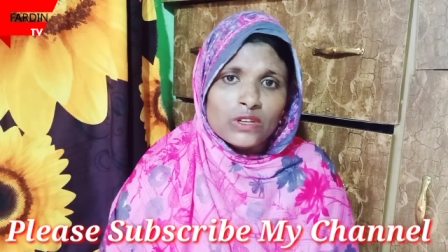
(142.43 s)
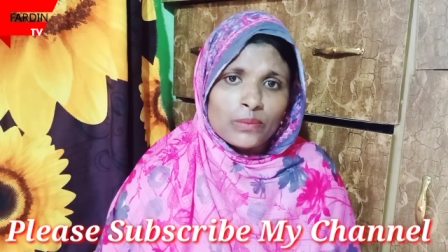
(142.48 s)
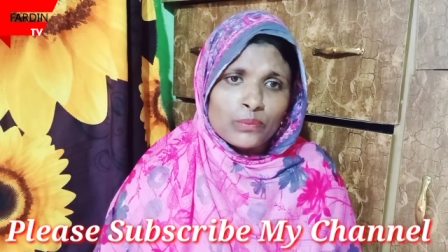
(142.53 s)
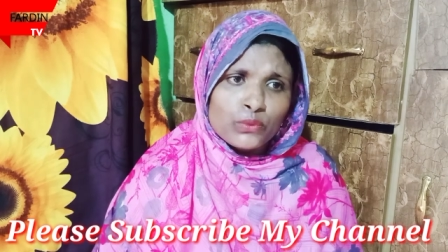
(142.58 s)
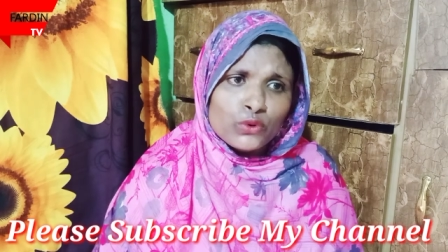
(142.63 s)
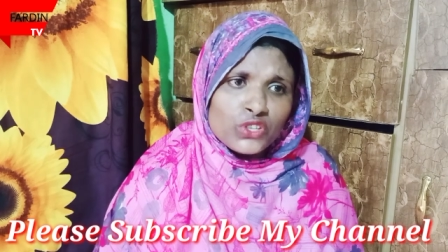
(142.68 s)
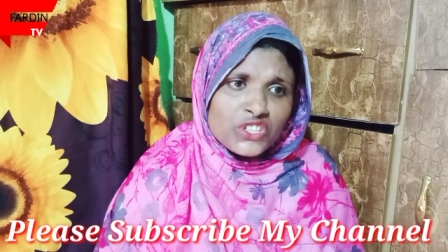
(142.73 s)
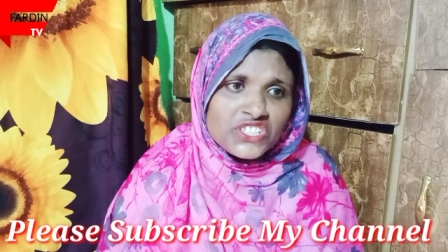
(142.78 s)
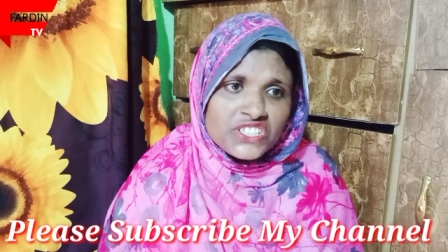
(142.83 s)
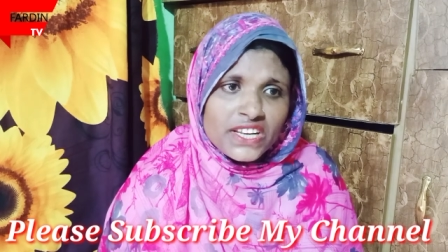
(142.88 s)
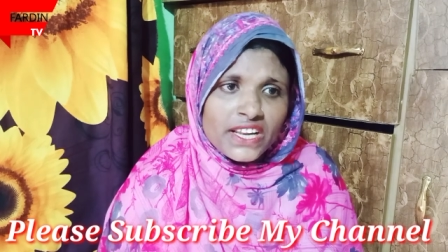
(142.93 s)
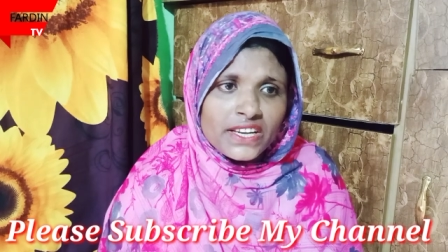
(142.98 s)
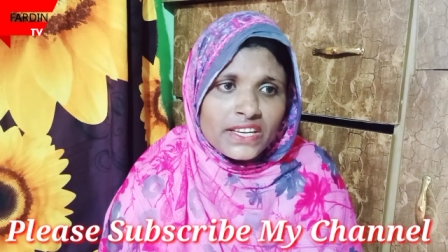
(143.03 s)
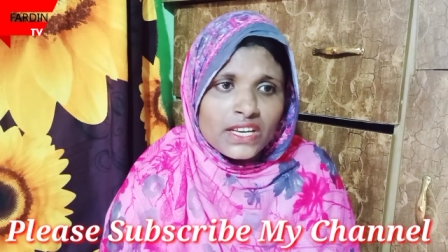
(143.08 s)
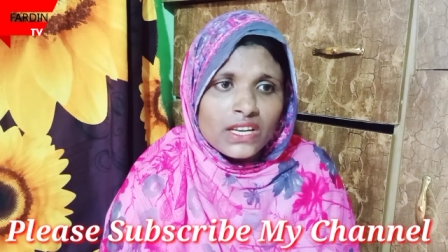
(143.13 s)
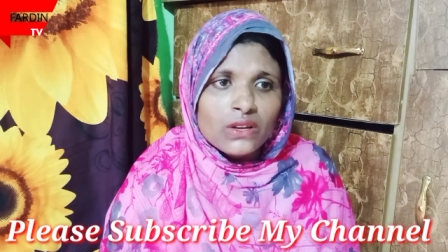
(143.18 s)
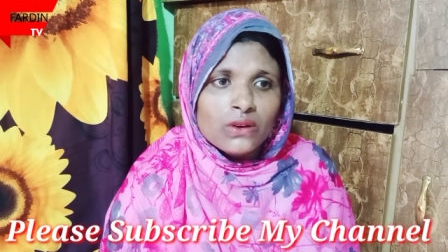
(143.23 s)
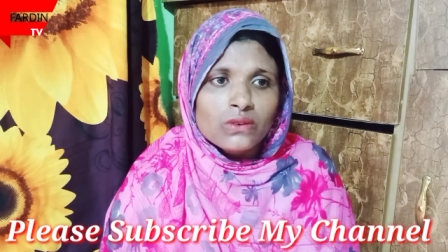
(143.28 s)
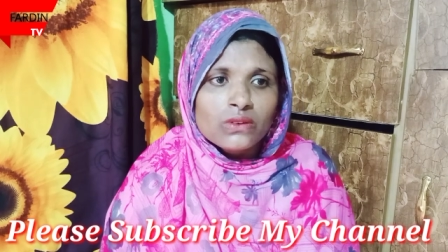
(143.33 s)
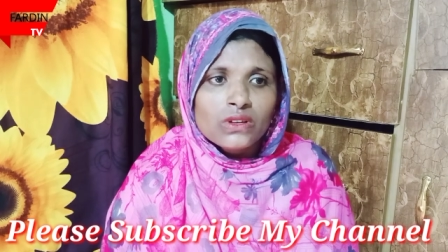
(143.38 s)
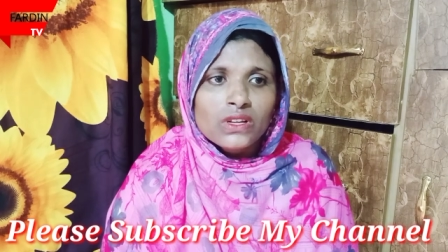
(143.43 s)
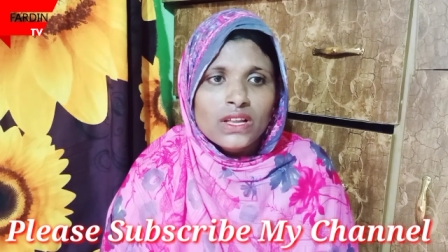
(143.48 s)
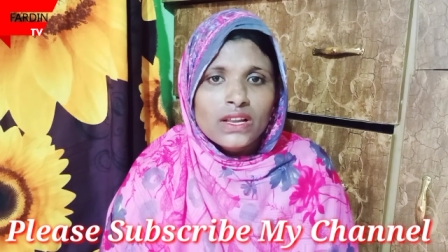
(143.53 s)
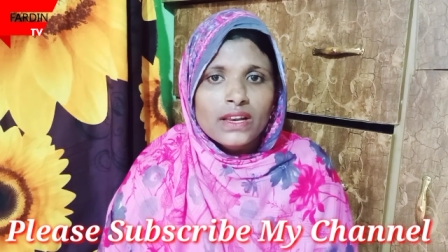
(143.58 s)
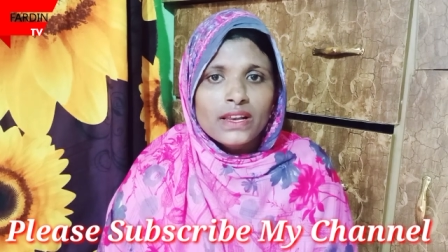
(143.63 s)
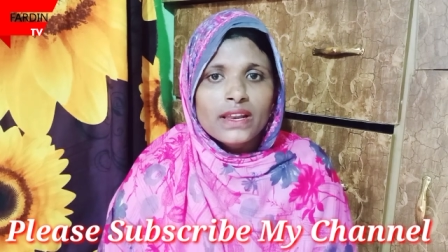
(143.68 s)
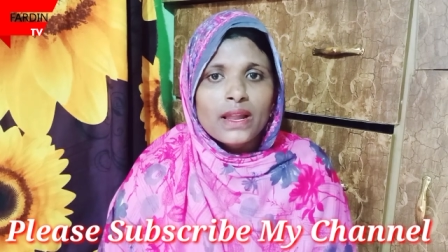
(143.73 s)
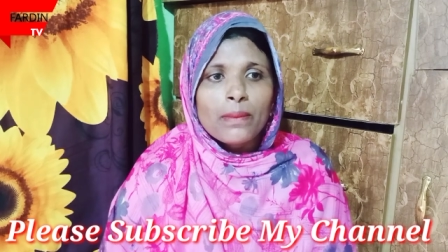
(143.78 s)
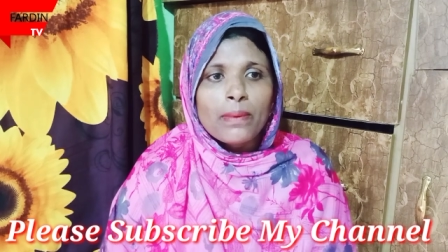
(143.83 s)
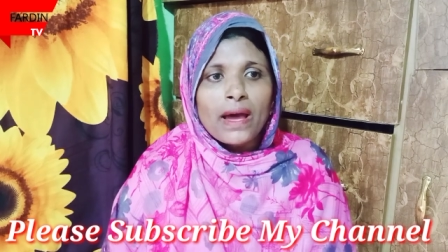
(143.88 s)
পুলিশ এই নিল
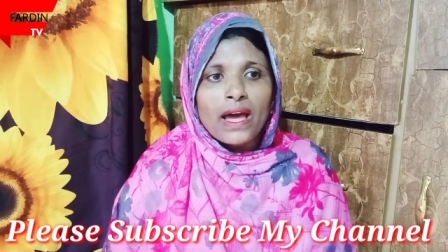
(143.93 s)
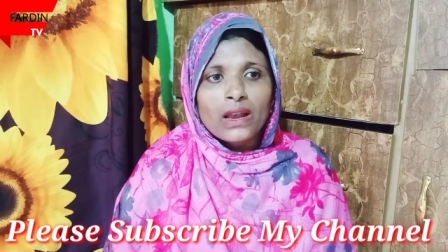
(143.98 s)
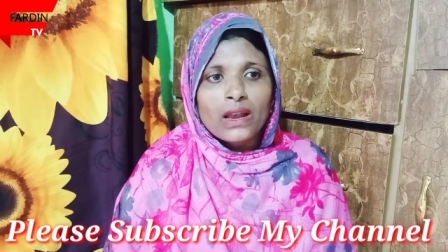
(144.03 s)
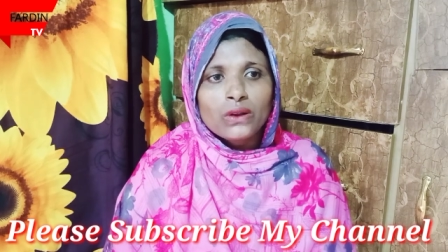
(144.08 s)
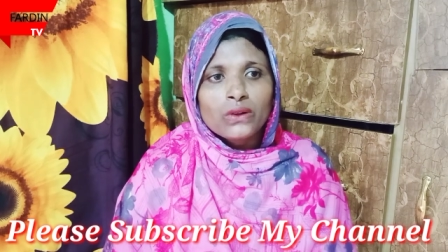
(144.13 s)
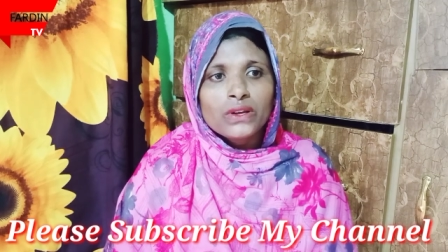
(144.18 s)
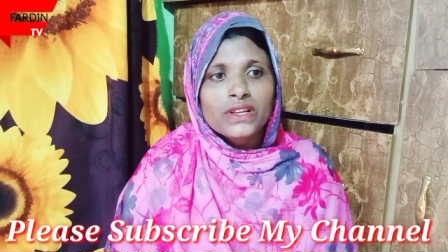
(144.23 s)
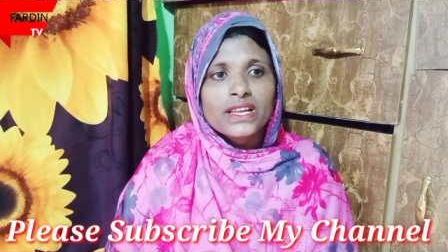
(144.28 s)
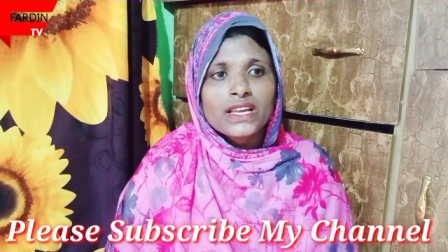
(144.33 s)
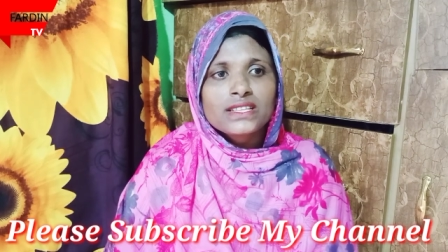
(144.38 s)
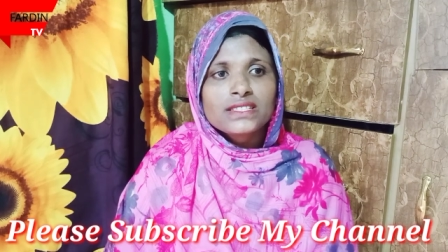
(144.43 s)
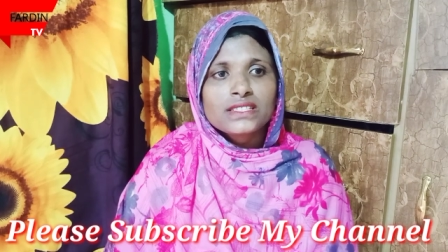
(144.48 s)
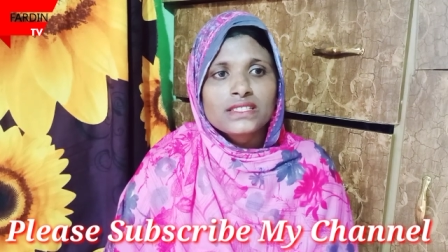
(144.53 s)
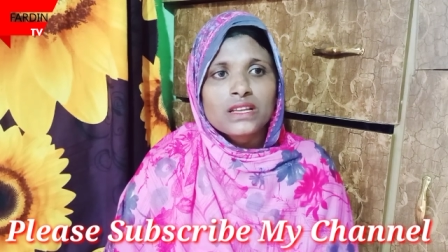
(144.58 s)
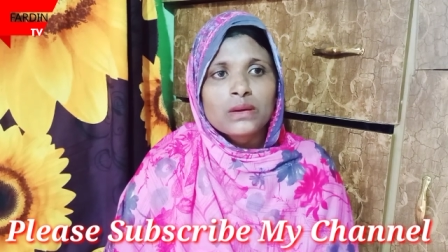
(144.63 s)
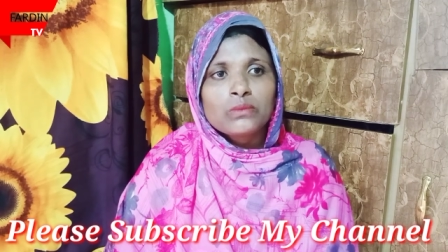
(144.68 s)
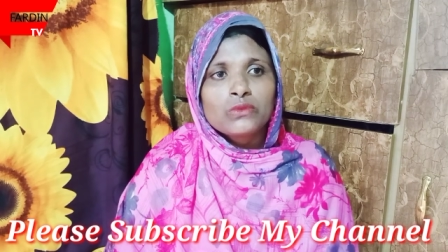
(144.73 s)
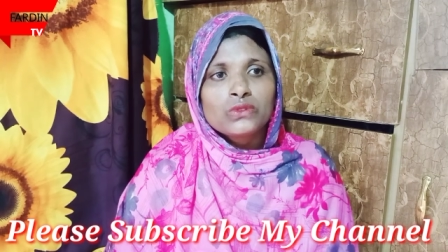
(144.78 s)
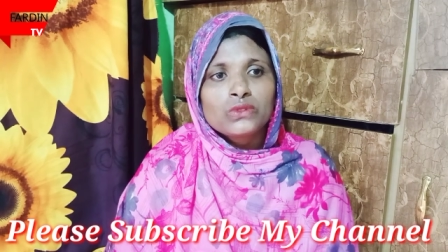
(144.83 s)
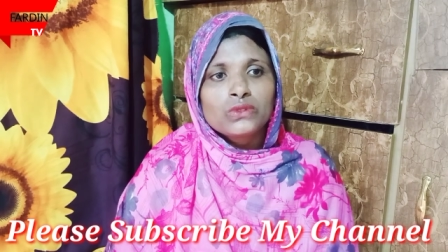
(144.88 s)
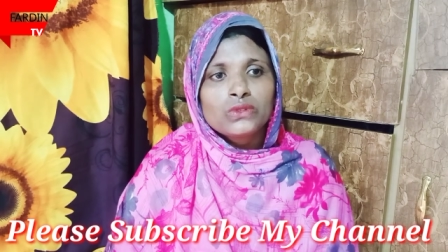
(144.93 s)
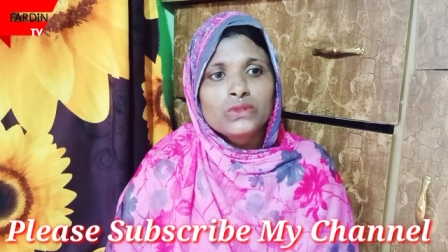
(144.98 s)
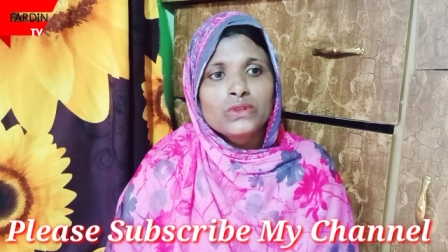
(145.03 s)
না ভালোই আছে না মন্দ